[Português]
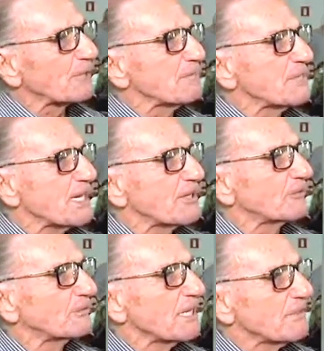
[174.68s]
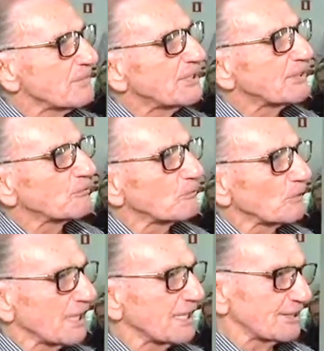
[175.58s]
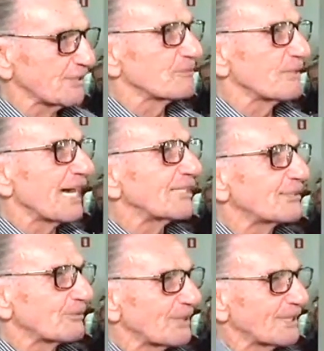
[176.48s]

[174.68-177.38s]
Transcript: com caminhão, mexi com lanche, um punhado de